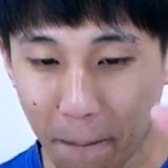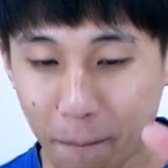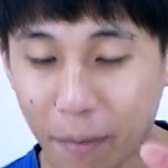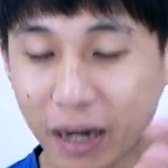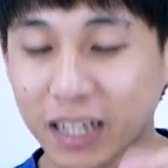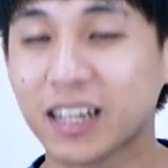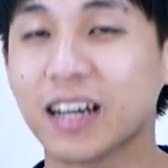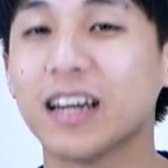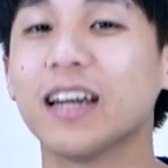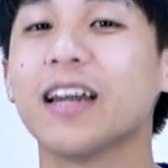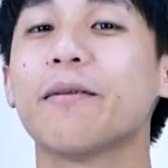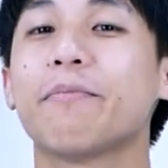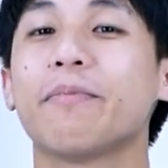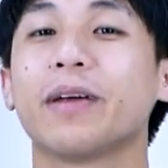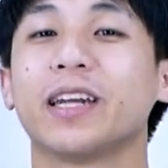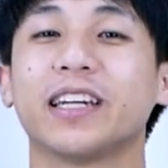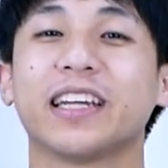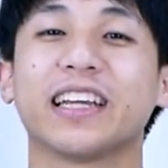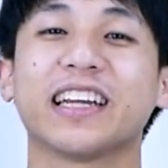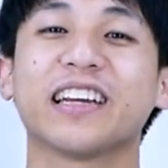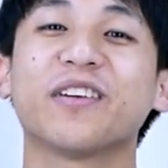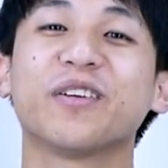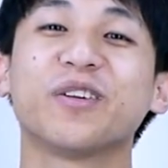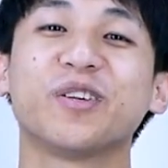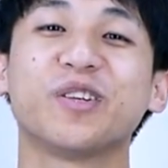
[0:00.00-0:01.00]
มันก็เลยเป็น
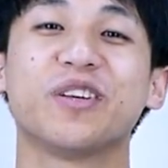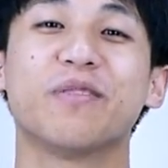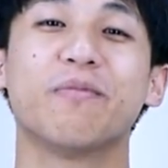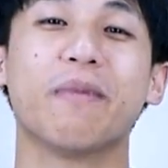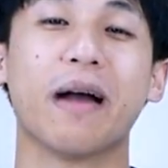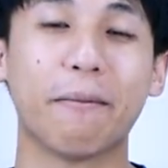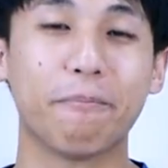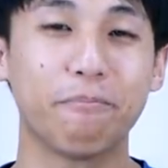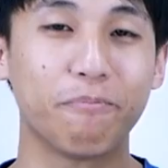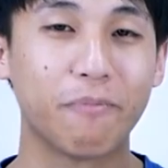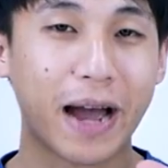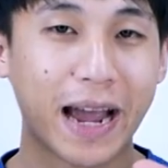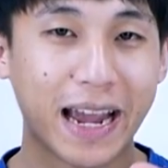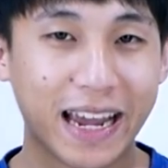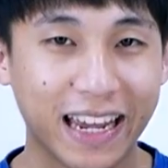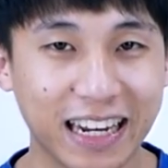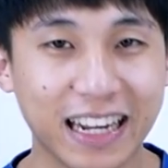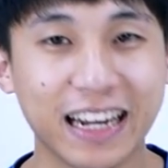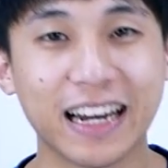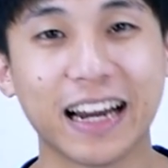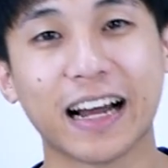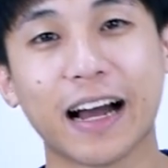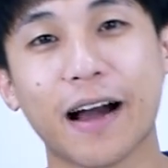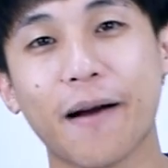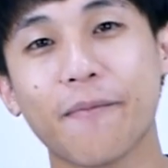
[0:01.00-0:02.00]
เทคโนโลยีแบบใหม่
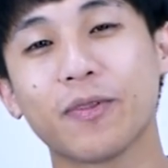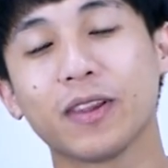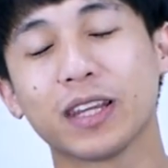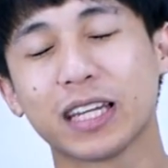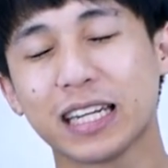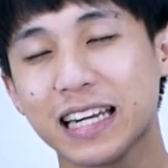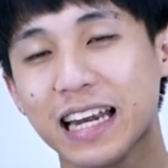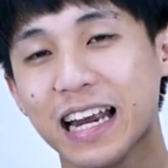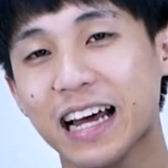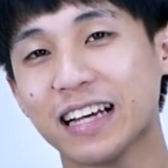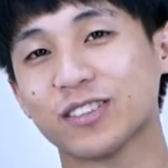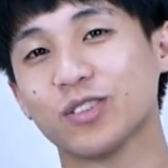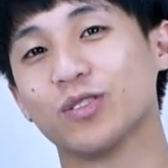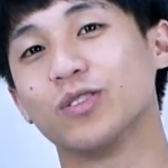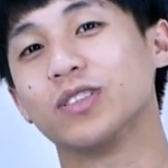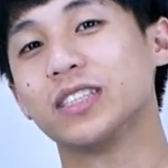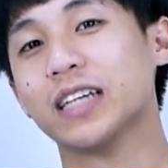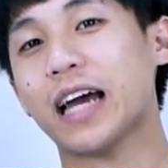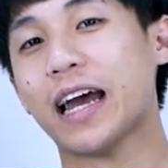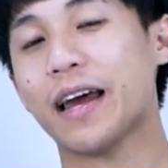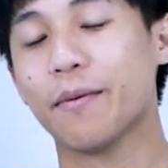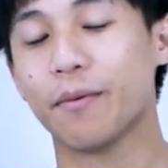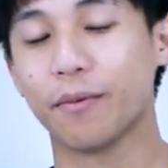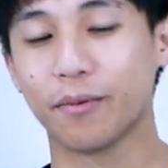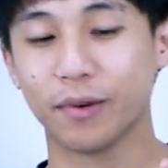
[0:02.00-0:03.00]
นี่แหละครับที่น่าสน
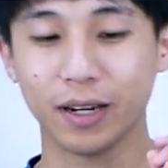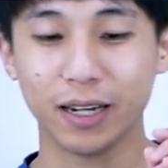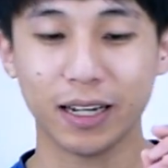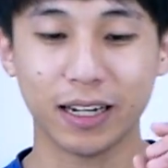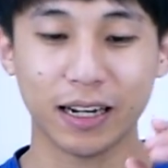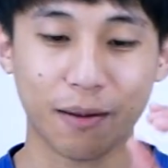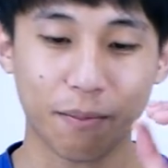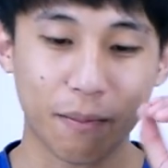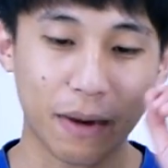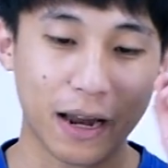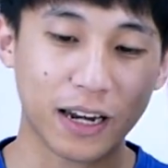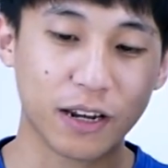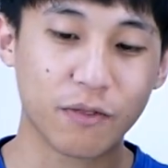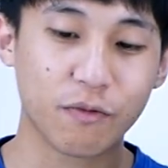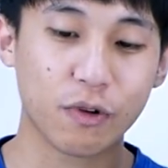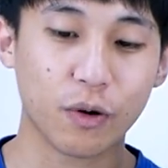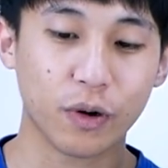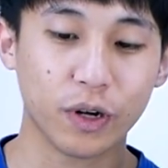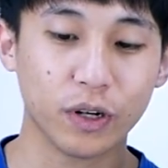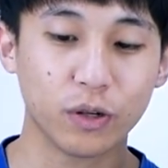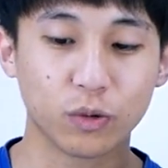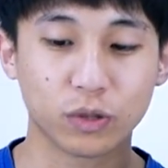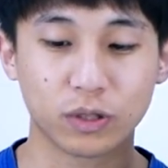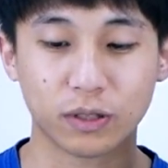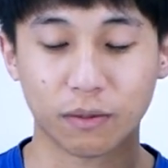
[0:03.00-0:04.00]
ใจผมก็เลยนำมารีวิว
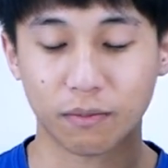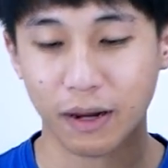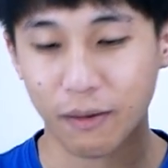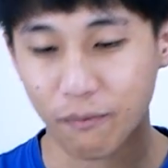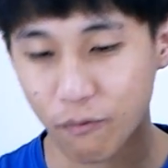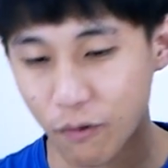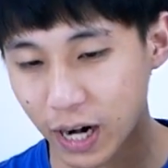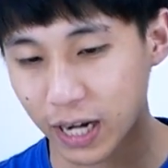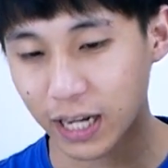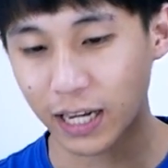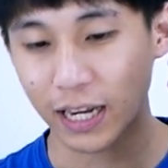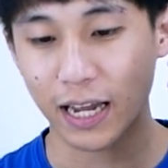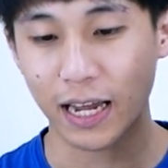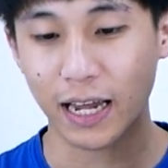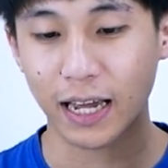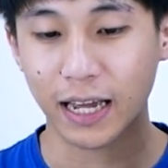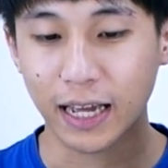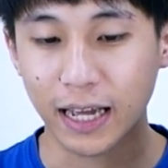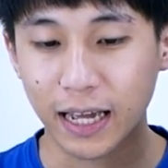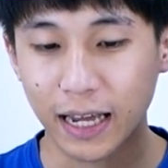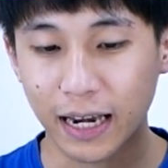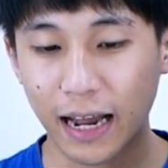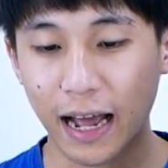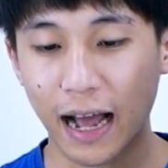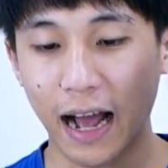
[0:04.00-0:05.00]
ให้ดูสำหรับวันนี้
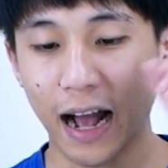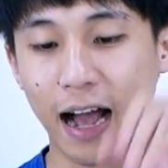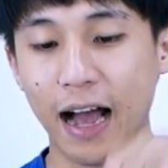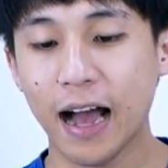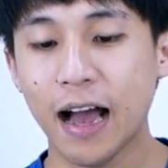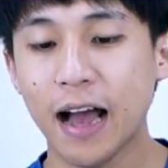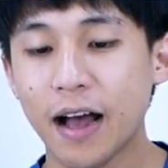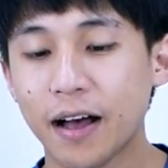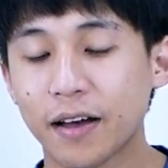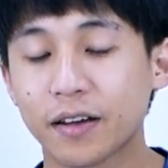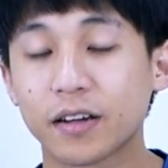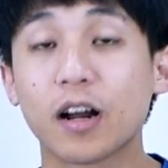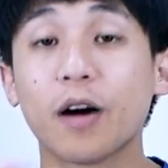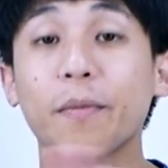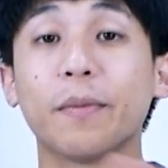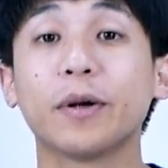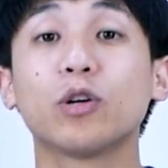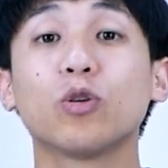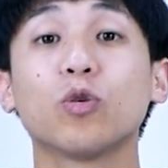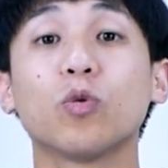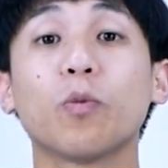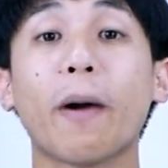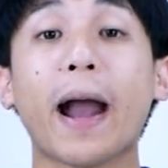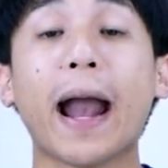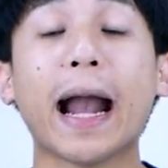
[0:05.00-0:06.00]
นะฮะเรามา
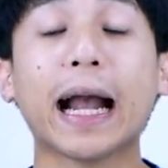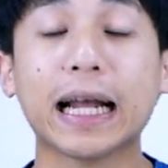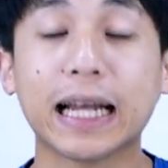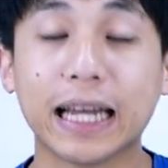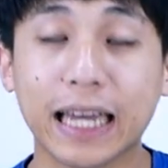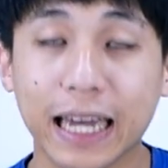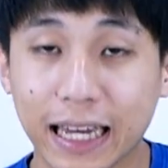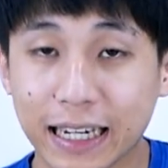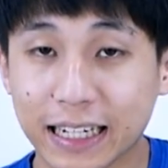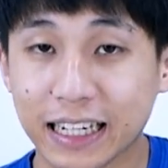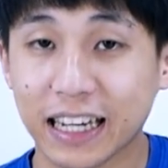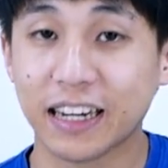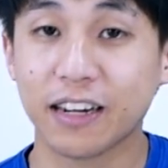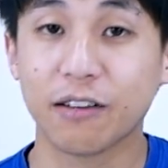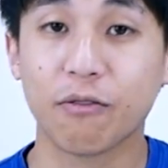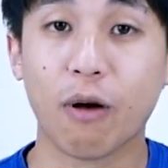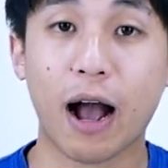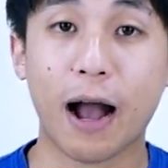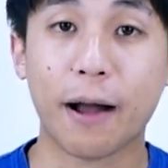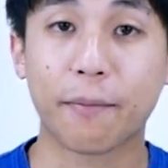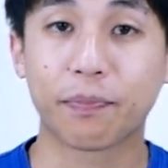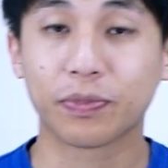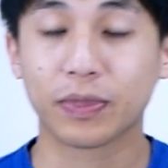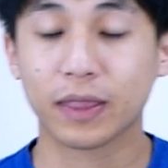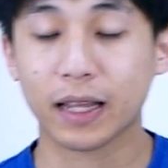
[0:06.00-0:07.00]
ดูแพ็กเกจกันดีก
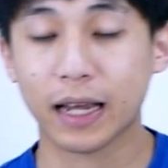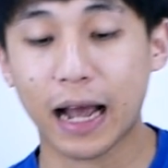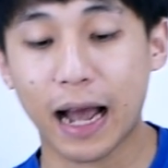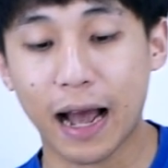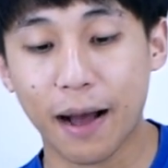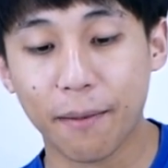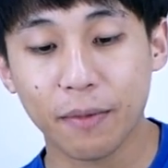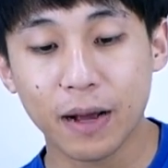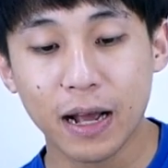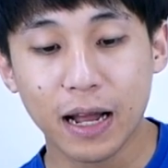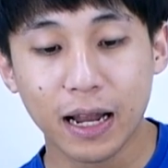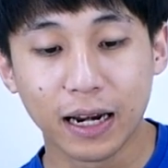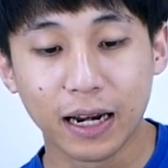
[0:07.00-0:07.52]
ว่านะครับ